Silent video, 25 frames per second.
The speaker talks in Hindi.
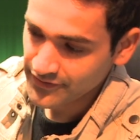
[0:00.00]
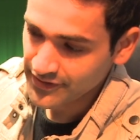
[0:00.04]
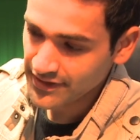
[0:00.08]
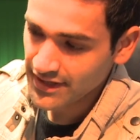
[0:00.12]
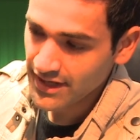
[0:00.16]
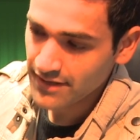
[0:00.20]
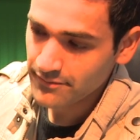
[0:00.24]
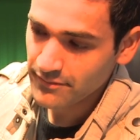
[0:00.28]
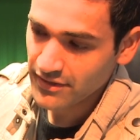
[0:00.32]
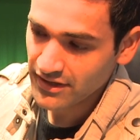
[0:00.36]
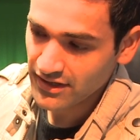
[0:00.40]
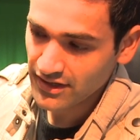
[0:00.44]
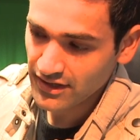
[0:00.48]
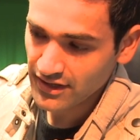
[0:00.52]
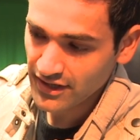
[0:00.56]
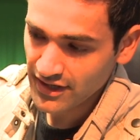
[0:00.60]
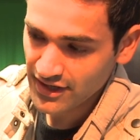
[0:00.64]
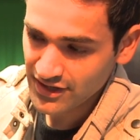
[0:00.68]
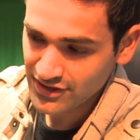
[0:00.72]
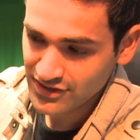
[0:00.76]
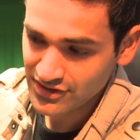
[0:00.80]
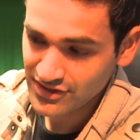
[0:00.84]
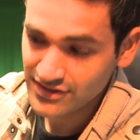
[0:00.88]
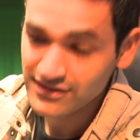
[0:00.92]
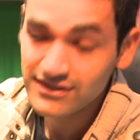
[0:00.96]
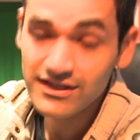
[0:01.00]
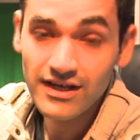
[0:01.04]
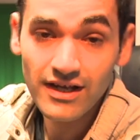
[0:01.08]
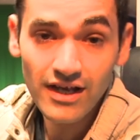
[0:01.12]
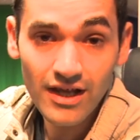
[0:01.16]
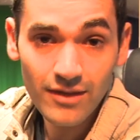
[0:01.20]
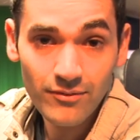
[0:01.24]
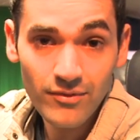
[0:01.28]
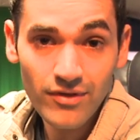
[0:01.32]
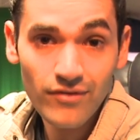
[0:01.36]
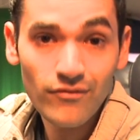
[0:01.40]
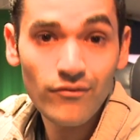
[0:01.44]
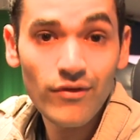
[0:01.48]
ये बटन है जिसका
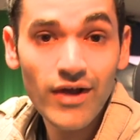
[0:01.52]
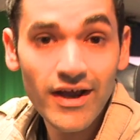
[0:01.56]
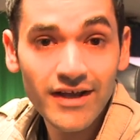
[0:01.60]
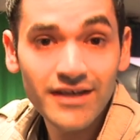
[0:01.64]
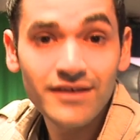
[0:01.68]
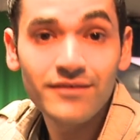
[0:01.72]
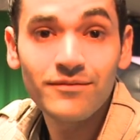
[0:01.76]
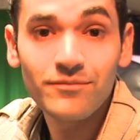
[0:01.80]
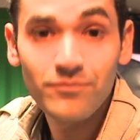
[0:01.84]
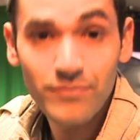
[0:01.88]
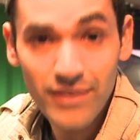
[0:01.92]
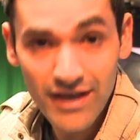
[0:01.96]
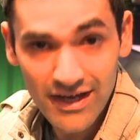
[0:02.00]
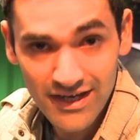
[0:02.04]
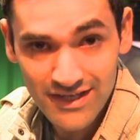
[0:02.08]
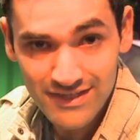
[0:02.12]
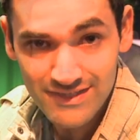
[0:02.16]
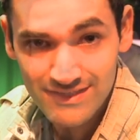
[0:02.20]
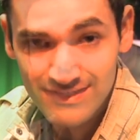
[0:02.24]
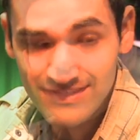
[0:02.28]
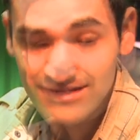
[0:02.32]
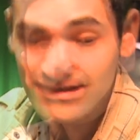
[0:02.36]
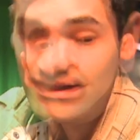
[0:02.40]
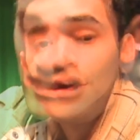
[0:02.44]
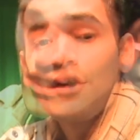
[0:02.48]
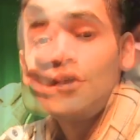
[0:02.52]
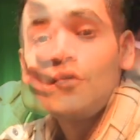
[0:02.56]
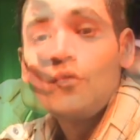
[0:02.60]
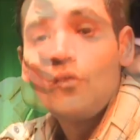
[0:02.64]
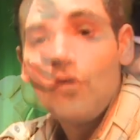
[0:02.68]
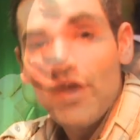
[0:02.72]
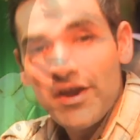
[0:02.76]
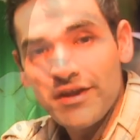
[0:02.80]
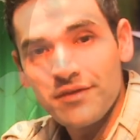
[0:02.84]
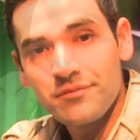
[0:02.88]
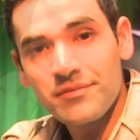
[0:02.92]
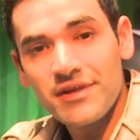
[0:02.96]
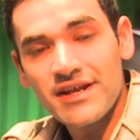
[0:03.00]
नाम है वाइट बैलेंस
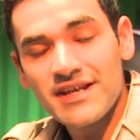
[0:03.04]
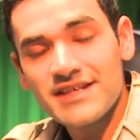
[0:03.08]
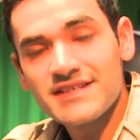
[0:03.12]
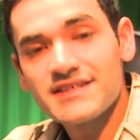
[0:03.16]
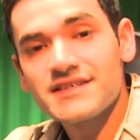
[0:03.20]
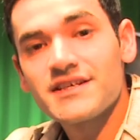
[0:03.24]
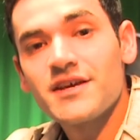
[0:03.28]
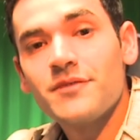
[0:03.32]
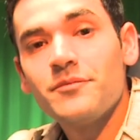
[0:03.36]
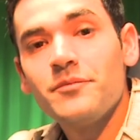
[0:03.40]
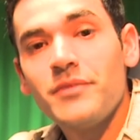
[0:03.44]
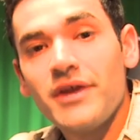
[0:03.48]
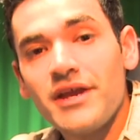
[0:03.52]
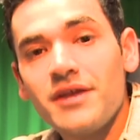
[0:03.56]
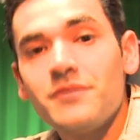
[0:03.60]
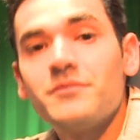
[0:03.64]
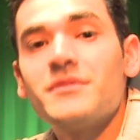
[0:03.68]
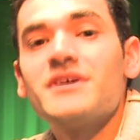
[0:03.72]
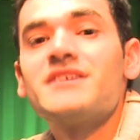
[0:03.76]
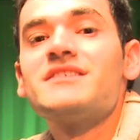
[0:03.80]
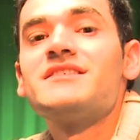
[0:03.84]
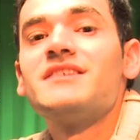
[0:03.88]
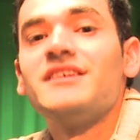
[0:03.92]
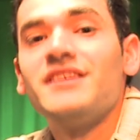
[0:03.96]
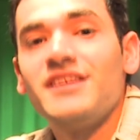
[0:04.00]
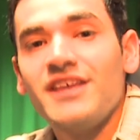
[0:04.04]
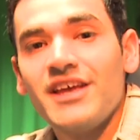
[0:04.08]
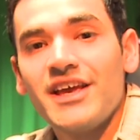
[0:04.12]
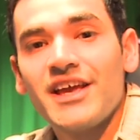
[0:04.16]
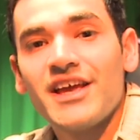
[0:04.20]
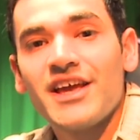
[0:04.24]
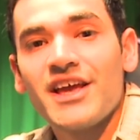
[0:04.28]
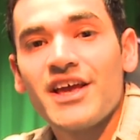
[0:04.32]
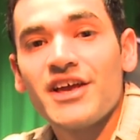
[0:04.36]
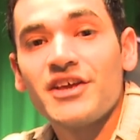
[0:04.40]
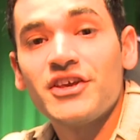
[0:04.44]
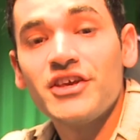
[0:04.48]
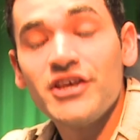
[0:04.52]
वाइट बैलेंस का मेन मकसद ये
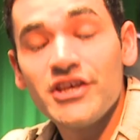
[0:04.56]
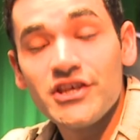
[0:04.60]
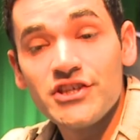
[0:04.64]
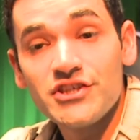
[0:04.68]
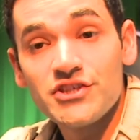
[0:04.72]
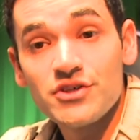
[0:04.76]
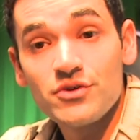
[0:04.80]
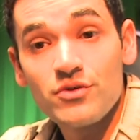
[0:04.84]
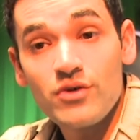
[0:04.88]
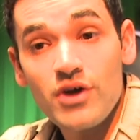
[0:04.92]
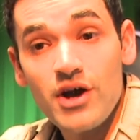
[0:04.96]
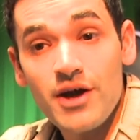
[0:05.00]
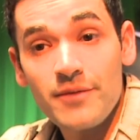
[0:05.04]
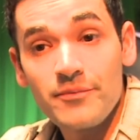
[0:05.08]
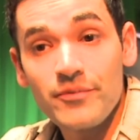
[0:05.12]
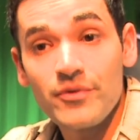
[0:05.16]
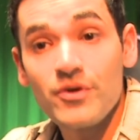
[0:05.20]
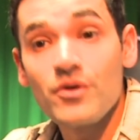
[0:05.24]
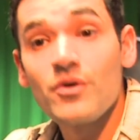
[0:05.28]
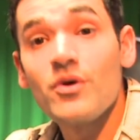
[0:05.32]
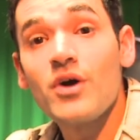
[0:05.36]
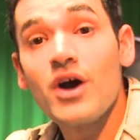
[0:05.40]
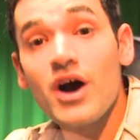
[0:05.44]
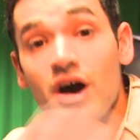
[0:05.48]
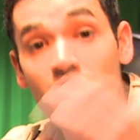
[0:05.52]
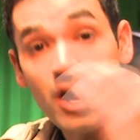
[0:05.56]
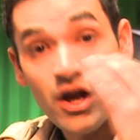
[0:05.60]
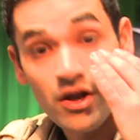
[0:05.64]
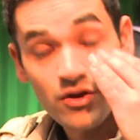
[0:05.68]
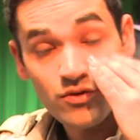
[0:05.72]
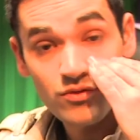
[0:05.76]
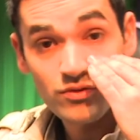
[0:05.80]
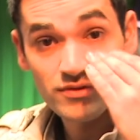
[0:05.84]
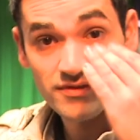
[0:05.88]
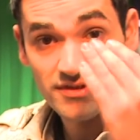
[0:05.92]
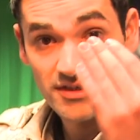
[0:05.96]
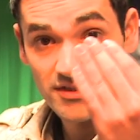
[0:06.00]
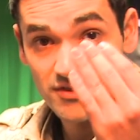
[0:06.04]
है कि जो आपको
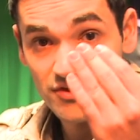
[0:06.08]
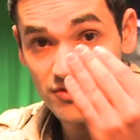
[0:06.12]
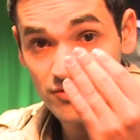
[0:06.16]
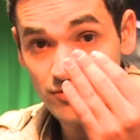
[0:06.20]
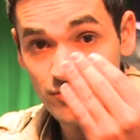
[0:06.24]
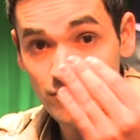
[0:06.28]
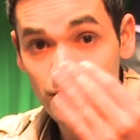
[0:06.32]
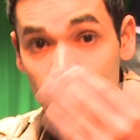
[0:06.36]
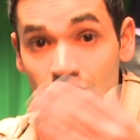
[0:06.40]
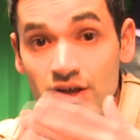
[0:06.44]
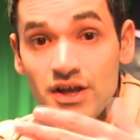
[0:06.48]
आंखों से जो